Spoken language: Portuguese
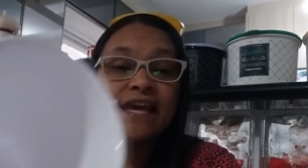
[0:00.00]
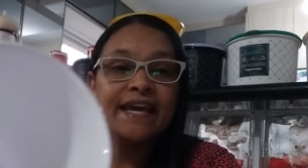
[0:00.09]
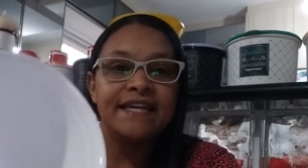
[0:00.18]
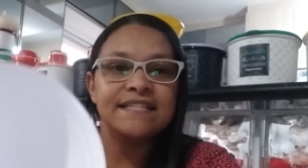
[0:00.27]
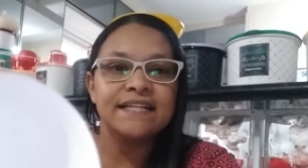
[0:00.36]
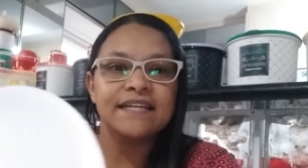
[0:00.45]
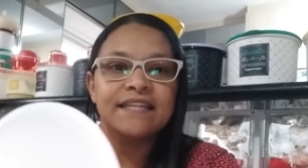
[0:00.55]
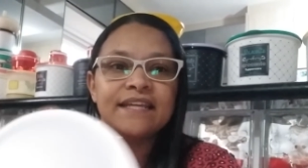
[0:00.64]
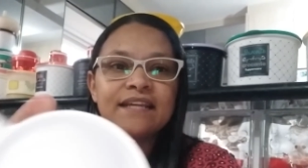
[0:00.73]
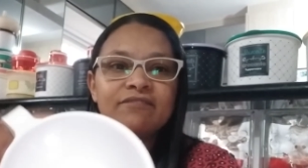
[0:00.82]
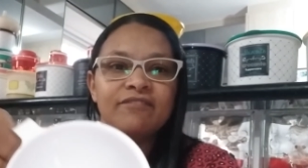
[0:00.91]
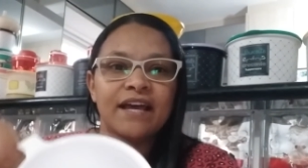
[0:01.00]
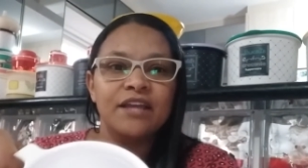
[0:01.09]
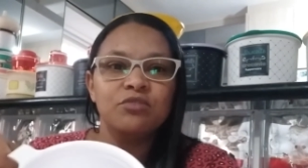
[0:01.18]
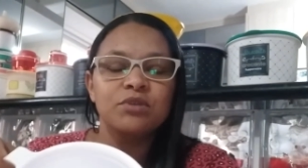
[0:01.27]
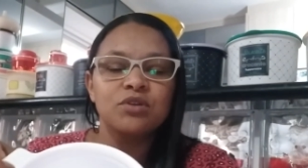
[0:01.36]
Essa caneca
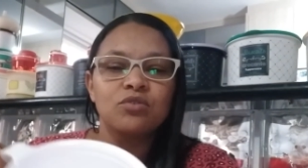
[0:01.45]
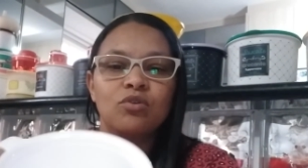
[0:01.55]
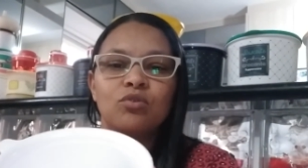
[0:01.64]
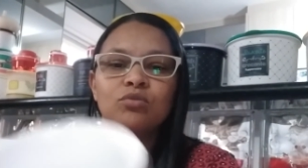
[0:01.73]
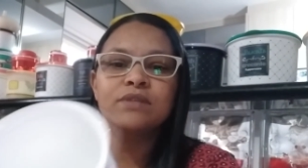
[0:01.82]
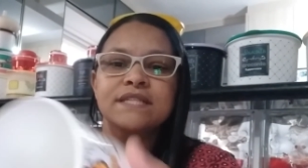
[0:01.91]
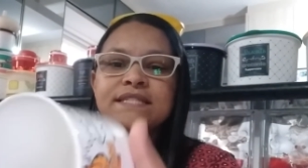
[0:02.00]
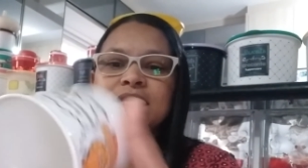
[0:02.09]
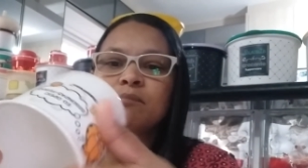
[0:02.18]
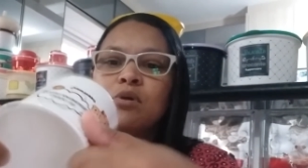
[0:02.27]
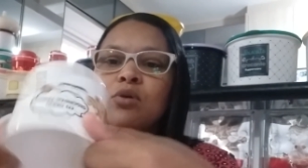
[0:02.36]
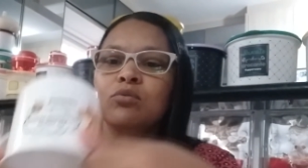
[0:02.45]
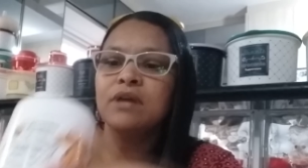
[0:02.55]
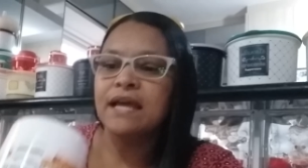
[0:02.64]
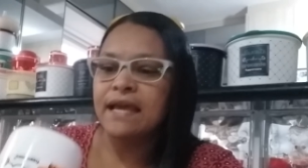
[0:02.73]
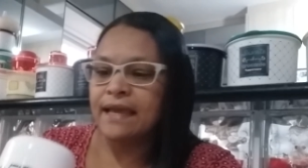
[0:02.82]
vai no micro-ondas, tá
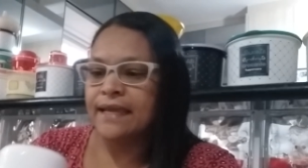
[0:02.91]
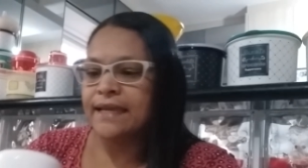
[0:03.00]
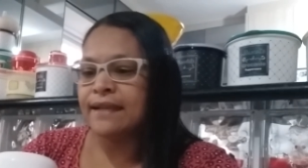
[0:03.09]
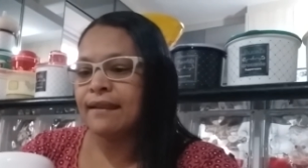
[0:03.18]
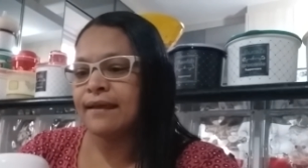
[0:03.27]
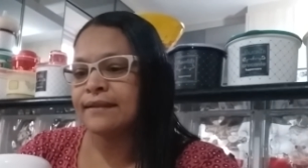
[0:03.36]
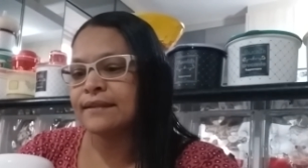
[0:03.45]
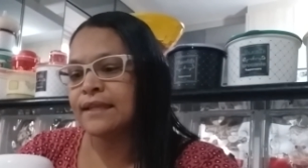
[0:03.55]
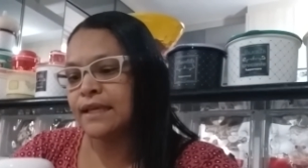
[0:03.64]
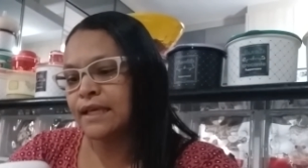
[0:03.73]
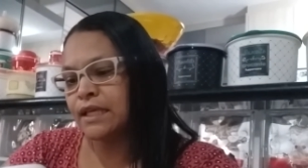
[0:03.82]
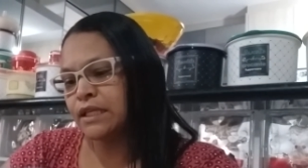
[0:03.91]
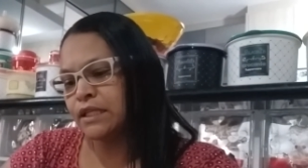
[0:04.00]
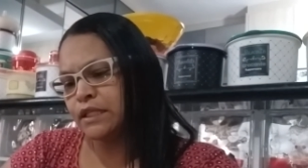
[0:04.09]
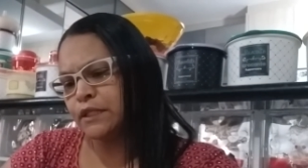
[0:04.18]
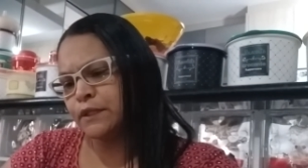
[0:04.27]
bom? Ela
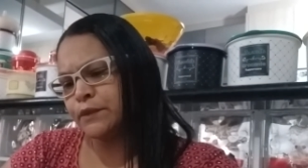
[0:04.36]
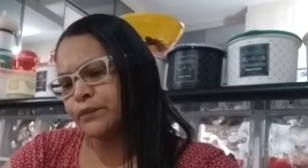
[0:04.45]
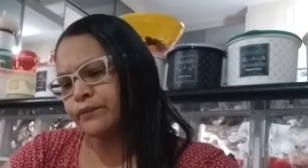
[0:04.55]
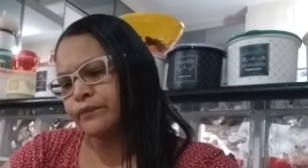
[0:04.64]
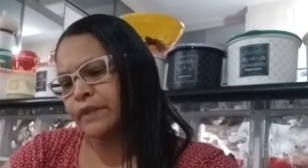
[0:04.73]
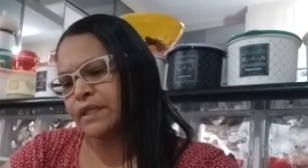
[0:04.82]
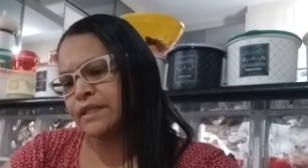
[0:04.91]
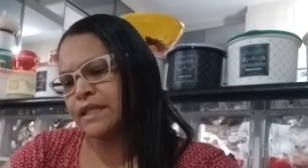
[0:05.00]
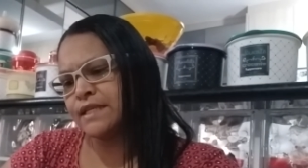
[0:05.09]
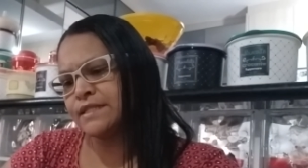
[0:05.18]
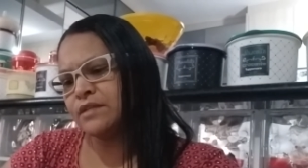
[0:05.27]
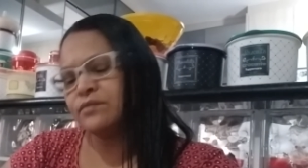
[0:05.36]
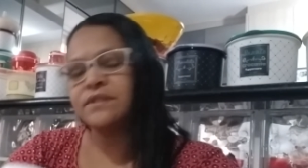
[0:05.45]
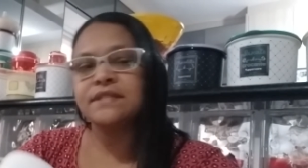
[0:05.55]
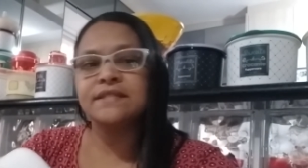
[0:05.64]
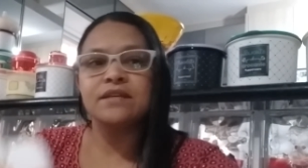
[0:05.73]
tem
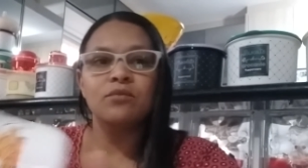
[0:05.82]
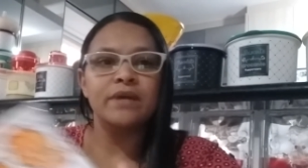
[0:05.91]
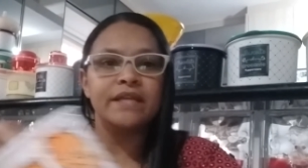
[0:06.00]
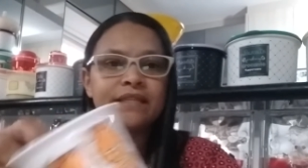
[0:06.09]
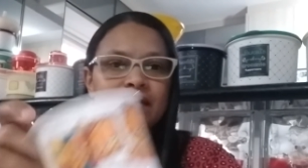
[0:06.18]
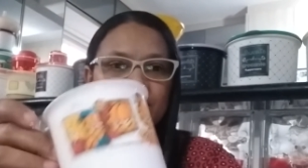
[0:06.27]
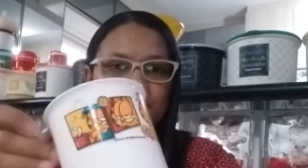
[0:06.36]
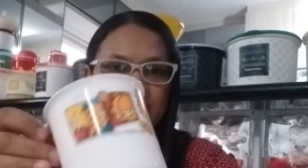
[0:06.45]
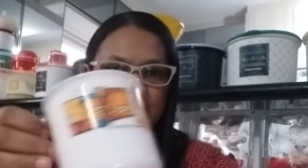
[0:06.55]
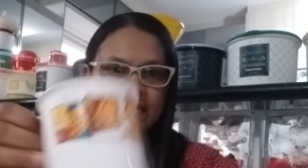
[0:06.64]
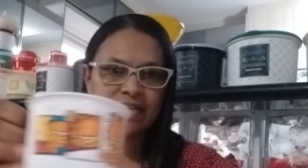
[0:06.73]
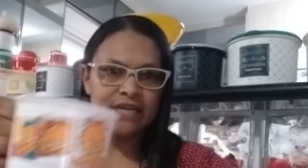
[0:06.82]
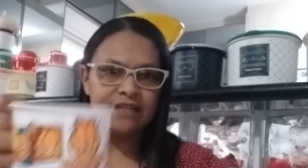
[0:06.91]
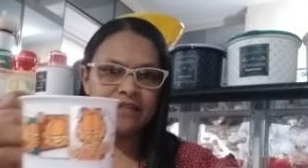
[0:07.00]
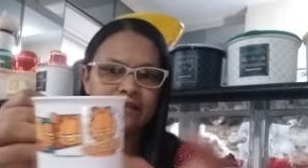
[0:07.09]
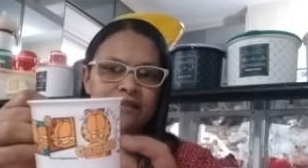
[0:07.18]
350
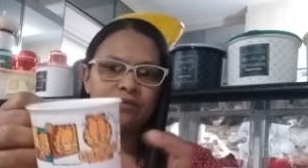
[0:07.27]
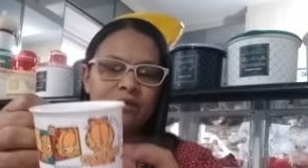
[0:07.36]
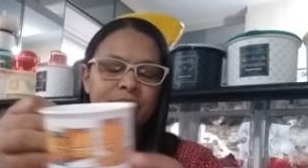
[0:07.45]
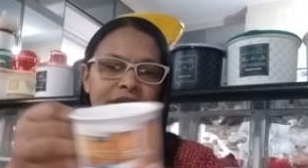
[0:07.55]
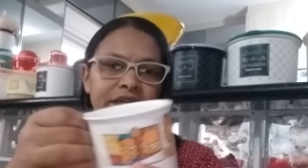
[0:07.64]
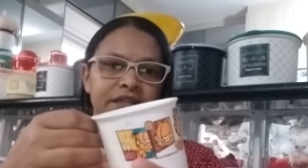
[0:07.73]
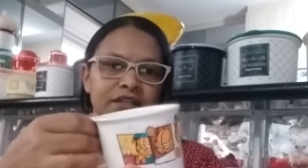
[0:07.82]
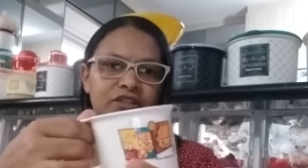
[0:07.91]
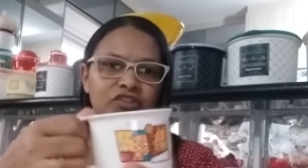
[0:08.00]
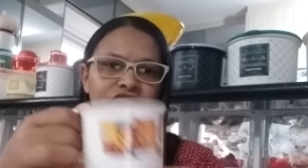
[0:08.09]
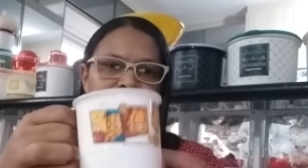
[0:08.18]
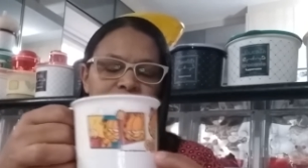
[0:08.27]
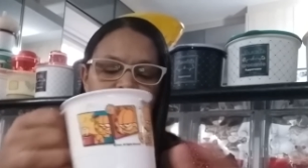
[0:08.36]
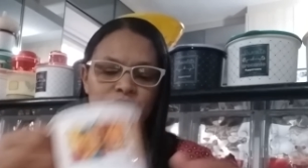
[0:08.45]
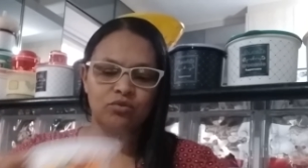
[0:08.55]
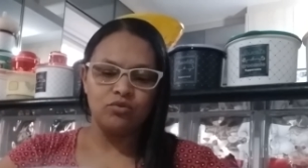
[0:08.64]
ml, então é bem grande, vai
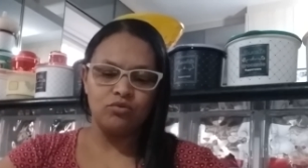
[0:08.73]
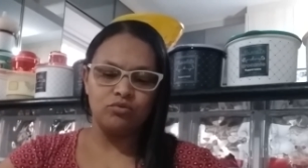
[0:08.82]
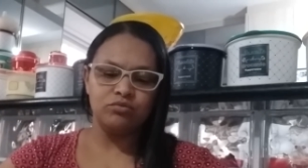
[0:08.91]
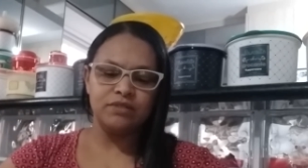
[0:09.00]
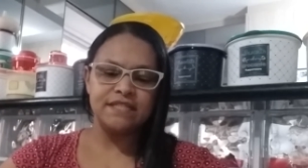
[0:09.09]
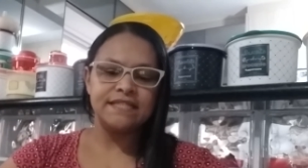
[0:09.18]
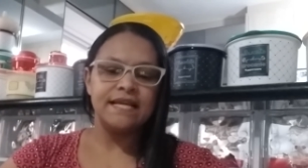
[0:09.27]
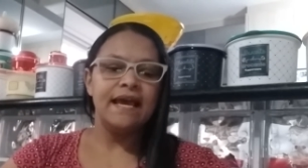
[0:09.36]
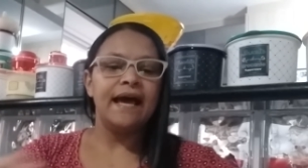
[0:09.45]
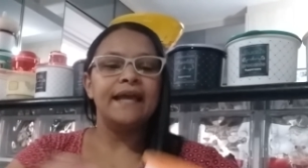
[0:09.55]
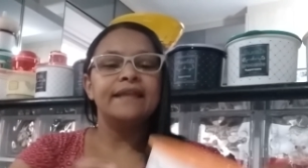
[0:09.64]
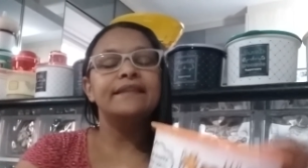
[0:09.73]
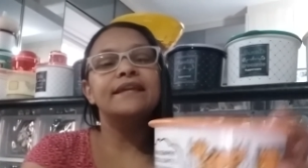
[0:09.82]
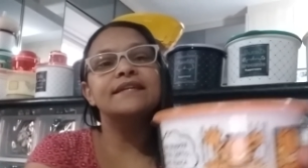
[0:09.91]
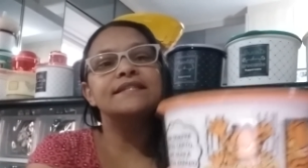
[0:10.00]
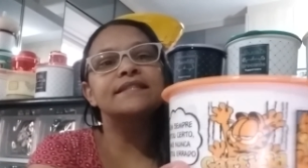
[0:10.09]
no micro-ondas. Aí
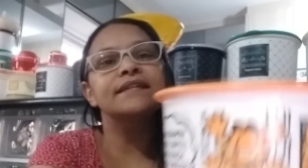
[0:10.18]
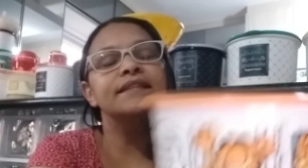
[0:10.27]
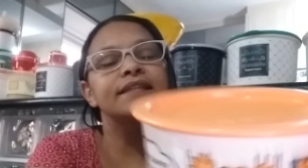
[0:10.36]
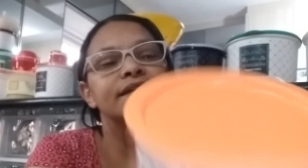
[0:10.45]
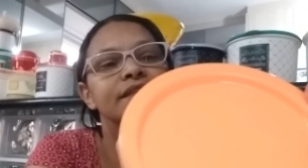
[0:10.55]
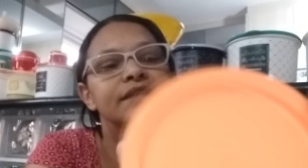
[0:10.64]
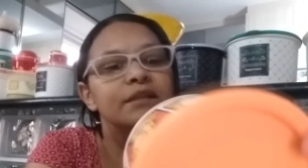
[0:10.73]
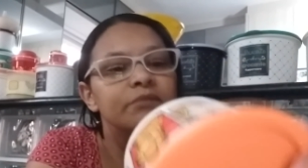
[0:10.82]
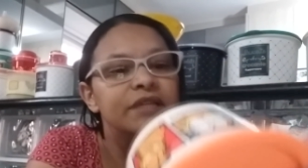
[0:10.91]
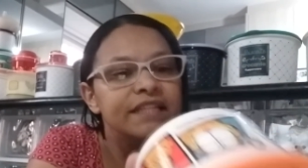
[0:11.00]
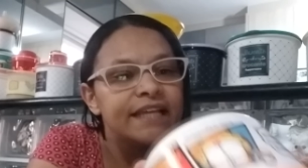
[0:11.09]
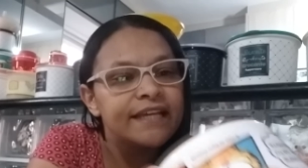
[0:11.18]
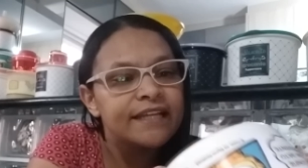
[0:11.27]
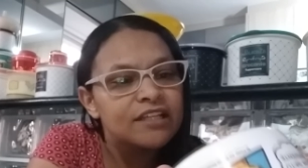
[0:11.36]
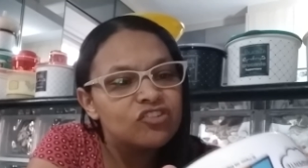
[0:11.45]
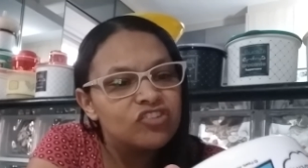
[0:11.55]
tem a instantânea também
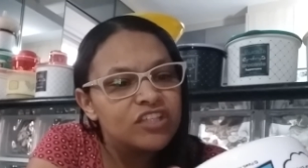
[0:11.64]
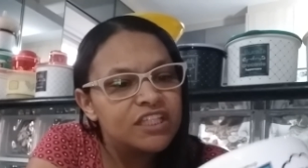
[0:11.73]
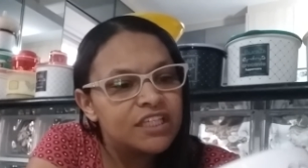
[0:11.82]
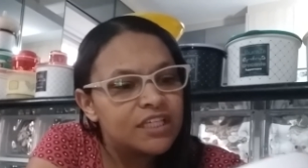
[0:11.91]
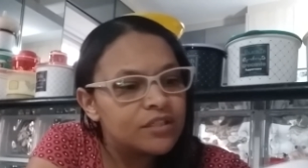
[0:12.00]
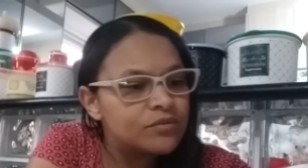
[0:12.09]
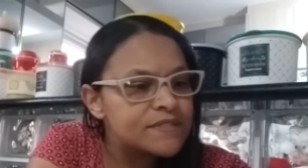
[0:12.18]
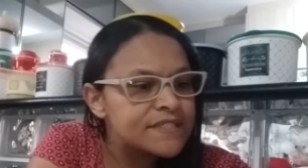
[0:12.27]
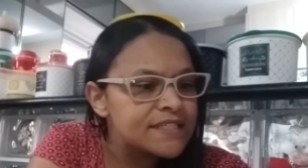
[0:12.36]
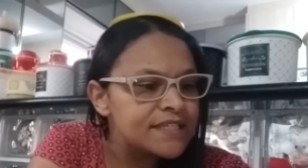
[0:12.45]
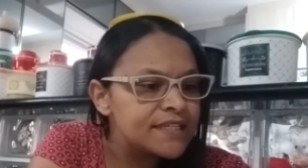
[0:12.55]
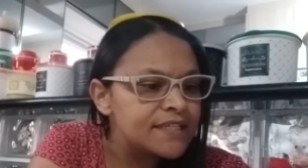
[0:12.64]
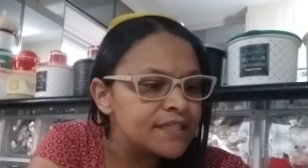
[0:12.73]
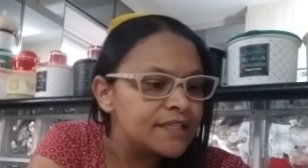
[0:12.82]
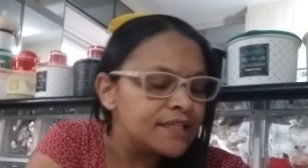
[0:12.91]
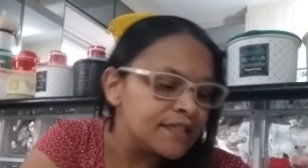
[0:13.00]
dela, de
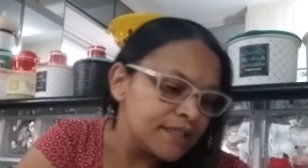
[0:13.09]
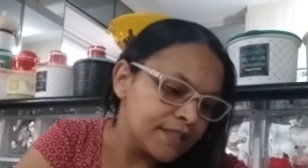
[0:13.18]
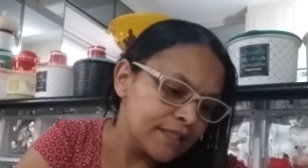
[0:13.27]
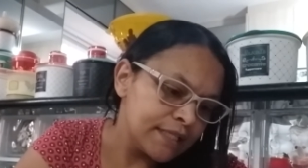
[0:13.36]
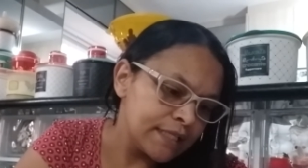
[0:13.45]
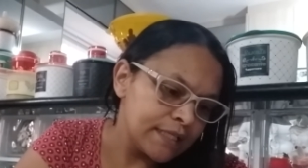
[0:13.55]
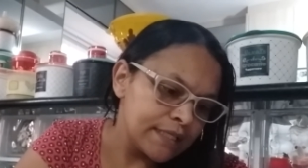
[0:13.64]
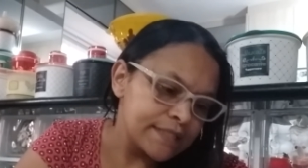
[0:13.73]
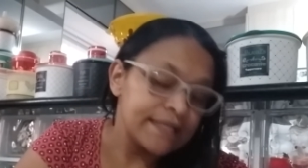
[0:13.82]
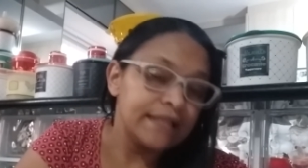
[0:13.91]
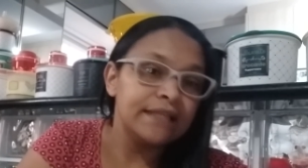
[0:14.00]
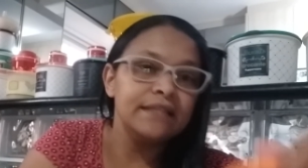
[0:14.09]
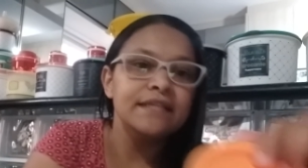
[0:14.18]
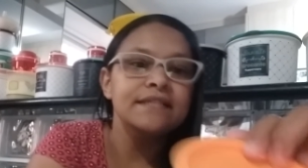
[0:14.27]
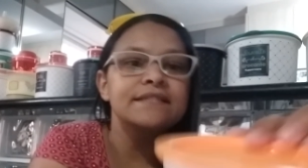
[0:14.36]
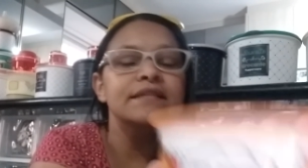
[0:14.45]

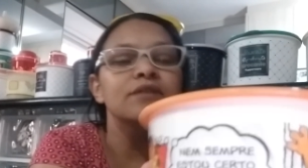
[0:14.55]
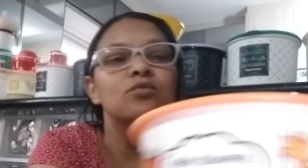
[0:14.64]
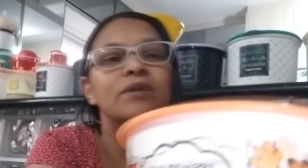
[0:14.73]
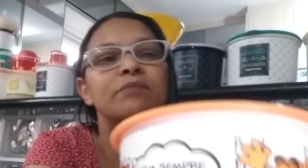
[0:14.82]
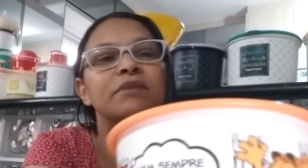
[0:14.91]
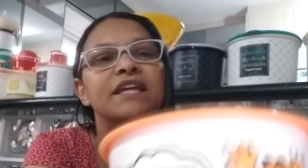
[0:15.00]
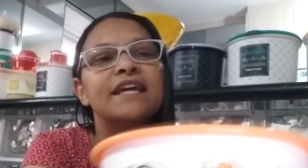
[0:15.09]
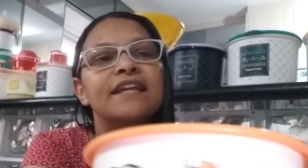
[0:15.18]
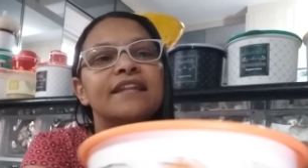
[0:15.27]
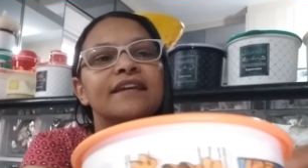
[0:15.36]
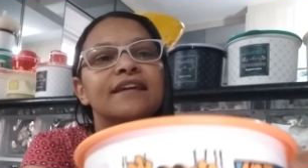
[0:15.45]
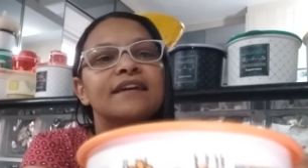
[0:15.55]
575 ml.